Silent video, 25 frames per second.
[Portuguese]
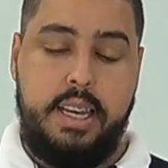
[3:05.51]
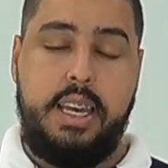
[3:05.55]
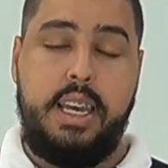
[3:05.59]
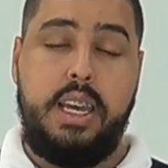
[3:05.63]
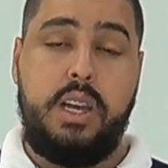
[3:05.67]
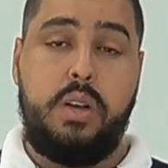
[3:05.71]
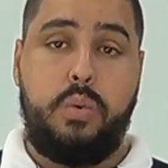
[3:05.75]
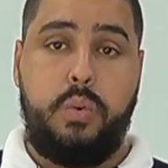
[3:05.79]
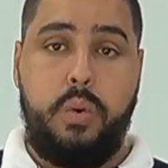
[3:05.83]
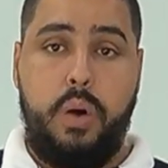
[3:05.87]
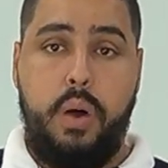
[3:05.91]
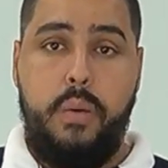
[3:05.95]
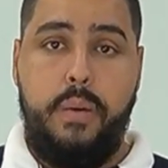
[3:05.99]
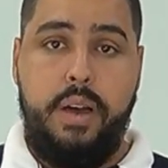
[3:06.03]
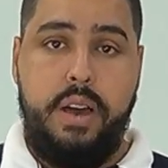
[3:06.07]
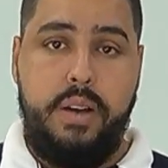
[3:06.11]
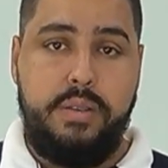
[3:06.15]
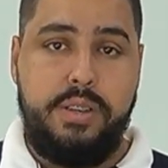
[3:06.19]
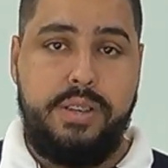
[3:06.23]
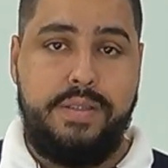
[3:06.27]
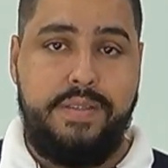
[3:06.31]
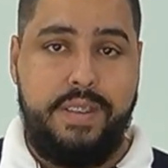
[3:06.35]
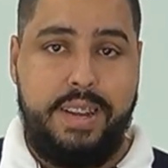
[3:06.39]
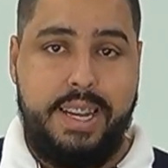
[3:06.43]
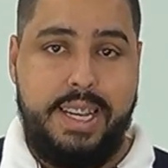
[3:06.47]
E qual é o
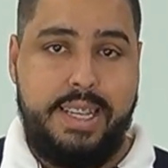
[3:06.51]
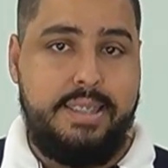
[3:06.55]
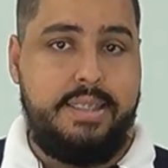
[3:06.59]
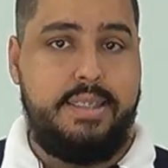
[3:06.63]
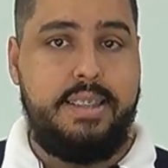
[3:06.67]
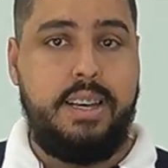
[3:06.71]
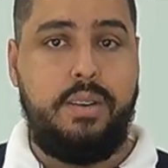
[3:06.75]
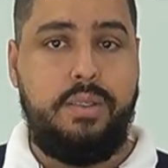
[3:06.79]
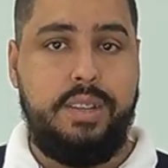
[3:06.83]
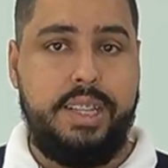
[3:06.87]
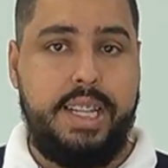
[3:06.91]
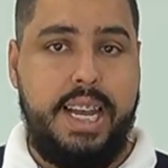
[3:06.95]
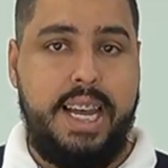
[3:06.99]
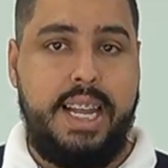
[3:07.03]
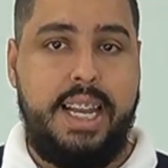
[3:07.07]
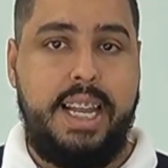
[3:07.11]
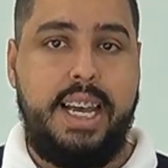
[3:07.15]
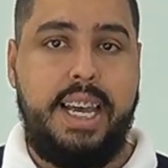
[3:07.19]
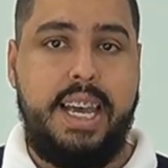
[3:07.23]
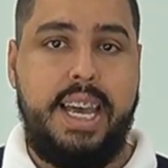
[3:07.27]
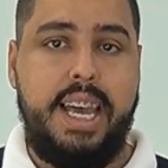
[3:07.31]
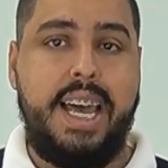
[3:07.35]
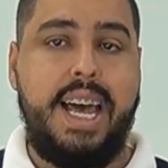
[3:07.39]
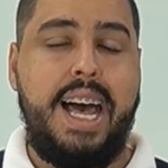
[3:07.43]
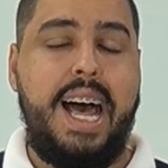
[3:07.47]
diferencial dela?
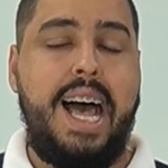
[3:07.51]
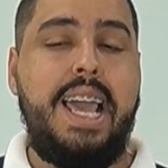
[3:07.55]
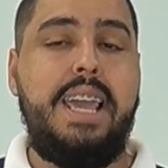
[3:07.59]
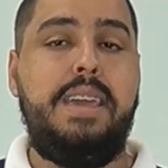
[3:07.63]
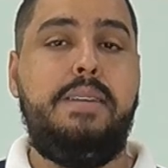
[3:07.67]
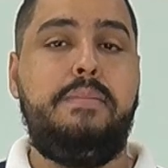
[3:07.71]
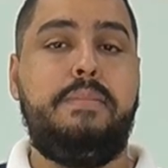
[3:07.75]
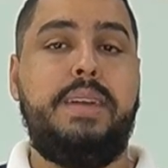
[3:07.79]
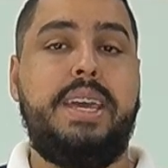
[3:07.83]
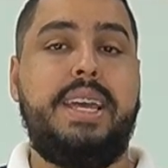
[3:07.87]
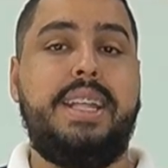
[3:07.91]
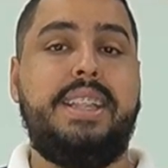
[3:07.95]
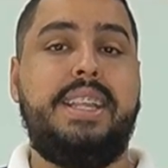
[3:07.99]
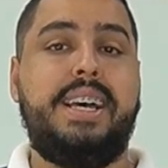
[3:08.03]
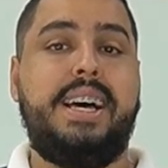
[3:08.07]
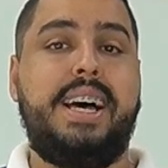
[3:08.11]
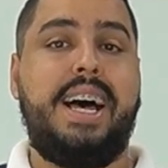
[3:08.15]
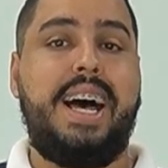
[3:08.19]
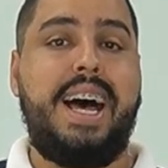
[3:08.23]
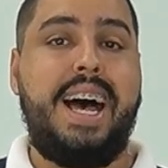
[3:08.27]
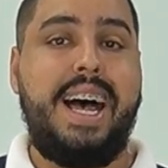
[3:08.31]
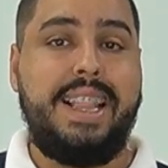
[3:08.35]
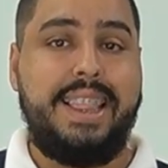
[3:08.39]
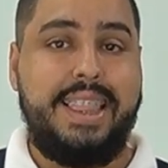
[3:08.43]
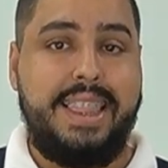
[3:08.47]
É a emenda
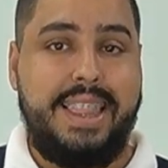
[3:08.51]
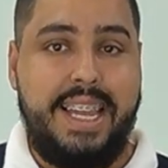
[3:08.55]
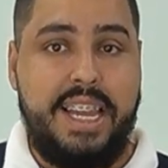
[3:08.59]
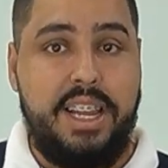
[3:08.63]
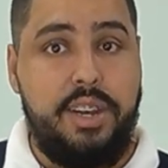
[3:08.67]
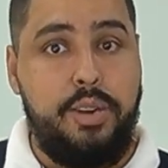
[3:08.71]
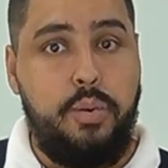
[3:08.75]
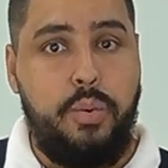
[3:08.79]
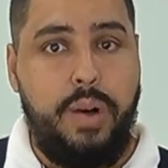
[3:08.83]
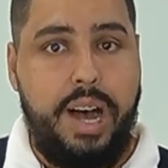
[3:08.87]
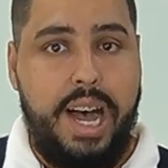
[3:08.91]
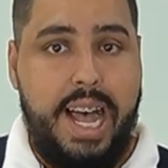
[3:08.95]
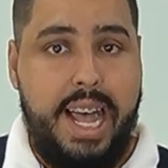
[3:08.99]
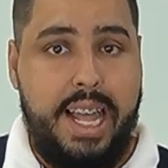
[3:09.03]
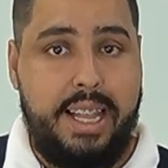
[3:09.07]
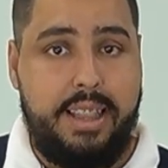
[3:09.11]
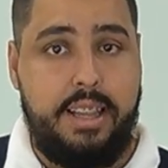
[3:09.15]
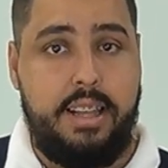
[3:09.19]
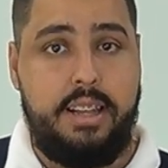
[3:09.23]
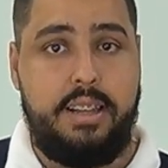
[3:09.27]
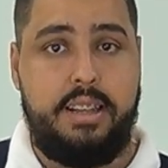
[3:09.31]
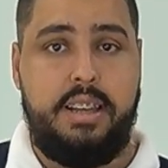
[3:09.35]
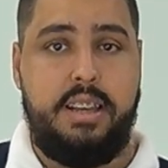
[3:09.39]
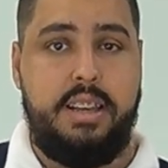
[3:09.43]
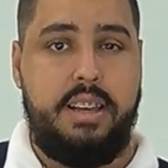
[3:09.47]

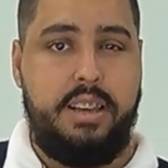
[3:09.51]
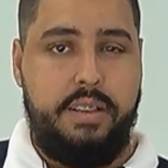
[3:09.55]
atenuada.